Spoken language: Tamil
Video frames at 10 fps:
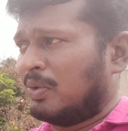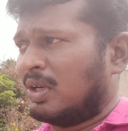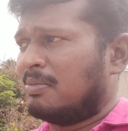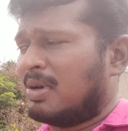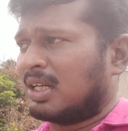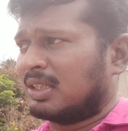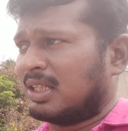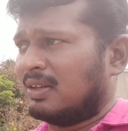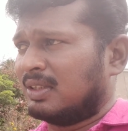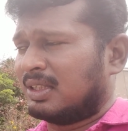
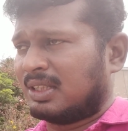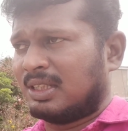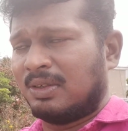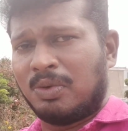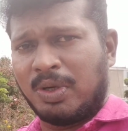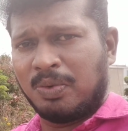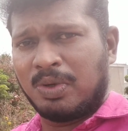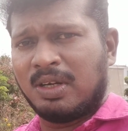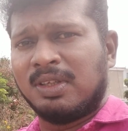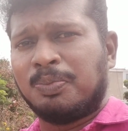நுங்கம்பாக்கத்தில் வந்துட்டு அவருடைய
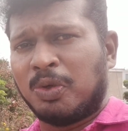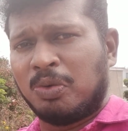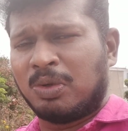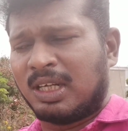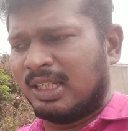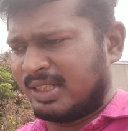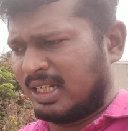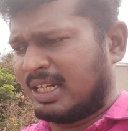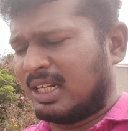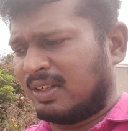உடல் வந்து பொதுமக்கள்
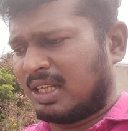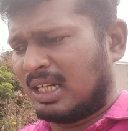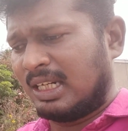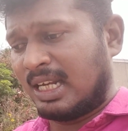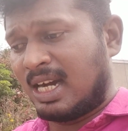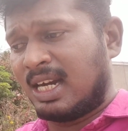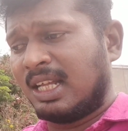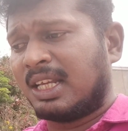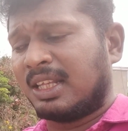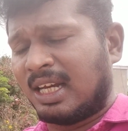அஞ்சலிக்காக வைக்கிறாங்க
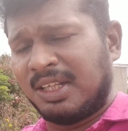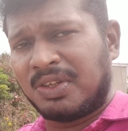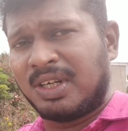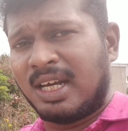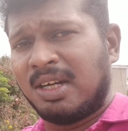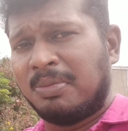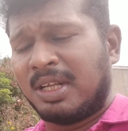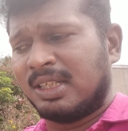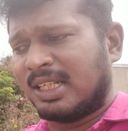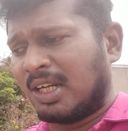நாளைக்கு சாயந்தரம் நாலு
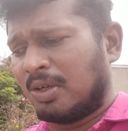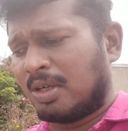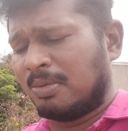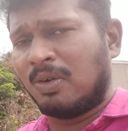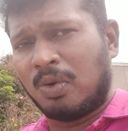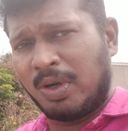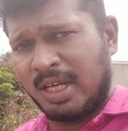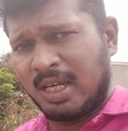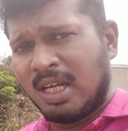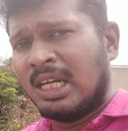மணிக்கு செங்குன்றம்
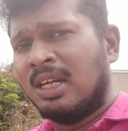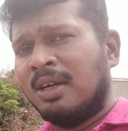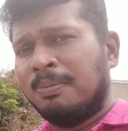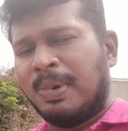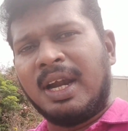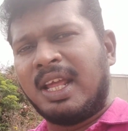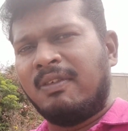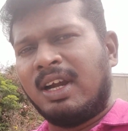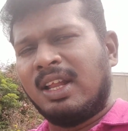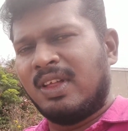அவருடைய பண்ணை
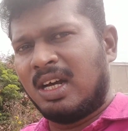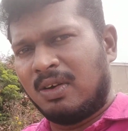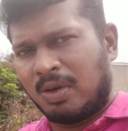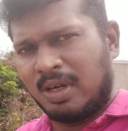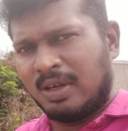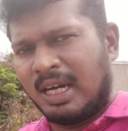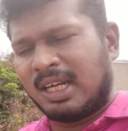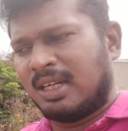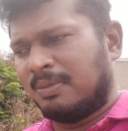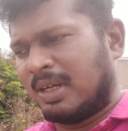வீட்டில் தான் அவருடைய
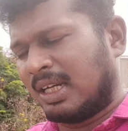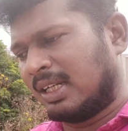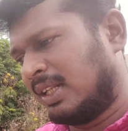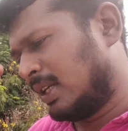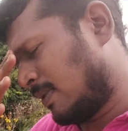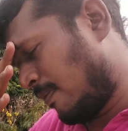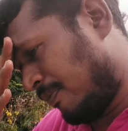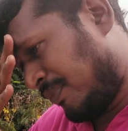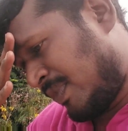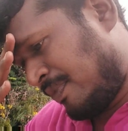அடக்கம் நடக்குது
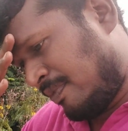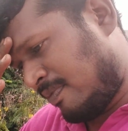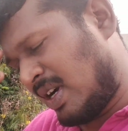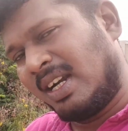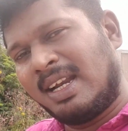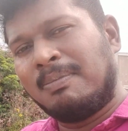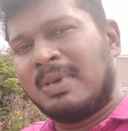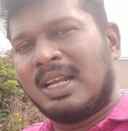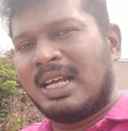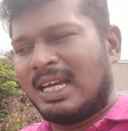பட்
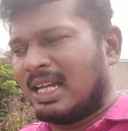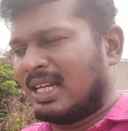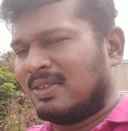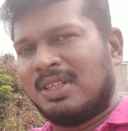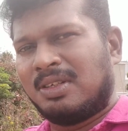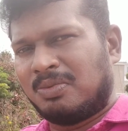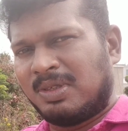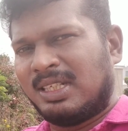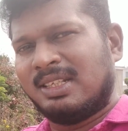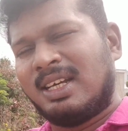நம்மலாம் நான்லாம் வந்து
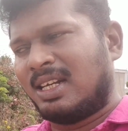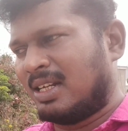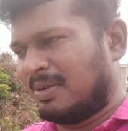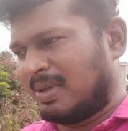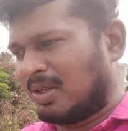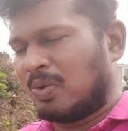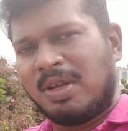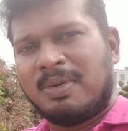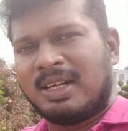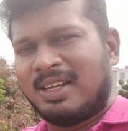சும்மா சாதாரண
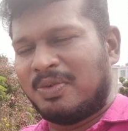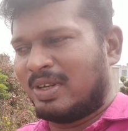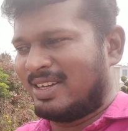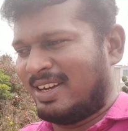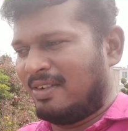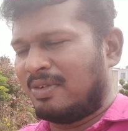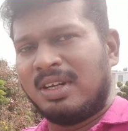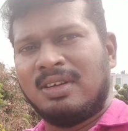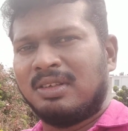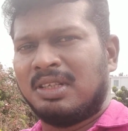மக்களுடைய மக்கள் சொல்லலாம்
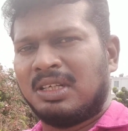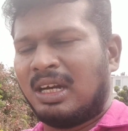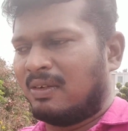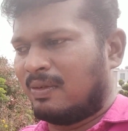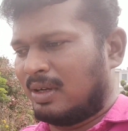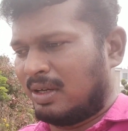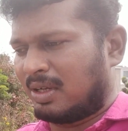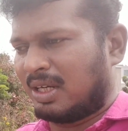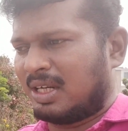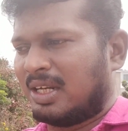அவர் வந்து
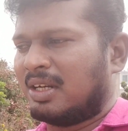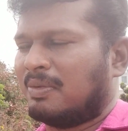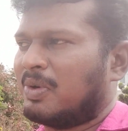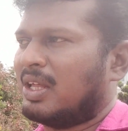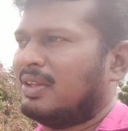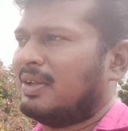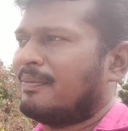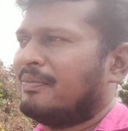அவர்கிட்ட நெருங்க முடியாது